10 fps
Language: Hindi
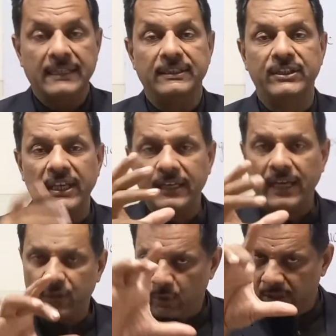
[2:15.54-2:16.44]
दिन के
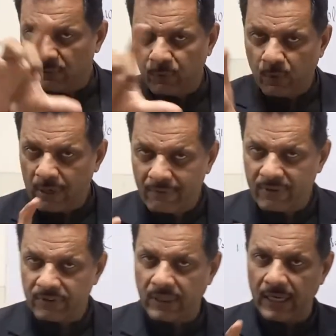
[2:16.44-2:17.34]
24 फोर
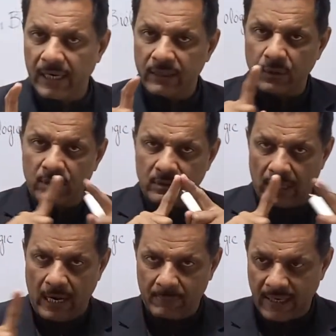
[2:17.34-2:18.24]
आवर्स के जो
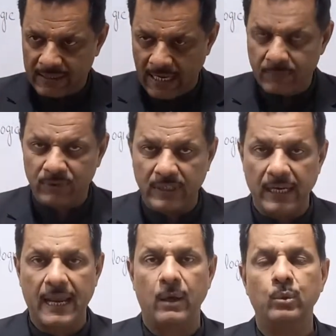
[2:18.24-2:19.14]
आपका टाइम स्केल
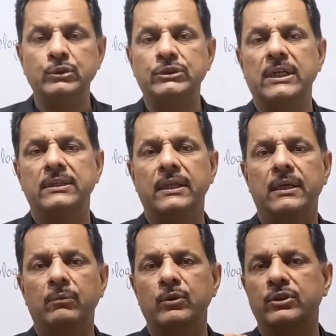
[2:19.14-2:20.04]
है उसके अंदर
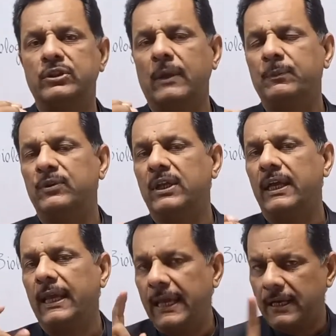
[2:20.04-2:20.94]
वो सबसे
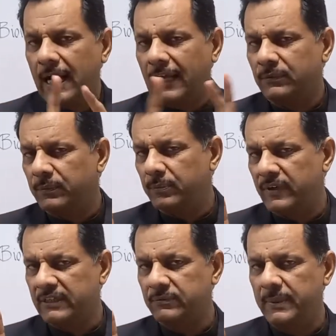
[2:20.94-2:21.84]
एक ख़ास
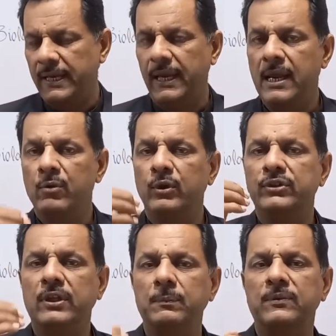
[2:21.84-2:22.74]
वक्त पे वो
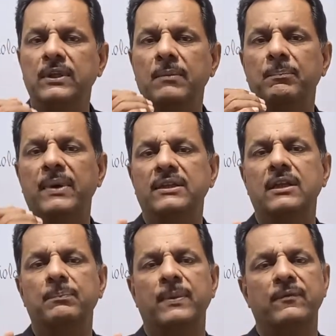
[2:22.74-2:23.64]
सबसे बेहतर
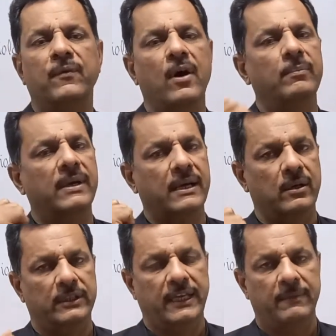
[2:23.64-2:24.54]
परफॉर्म कर रहा
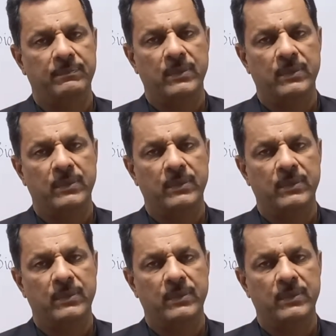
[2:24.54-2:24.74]
होता है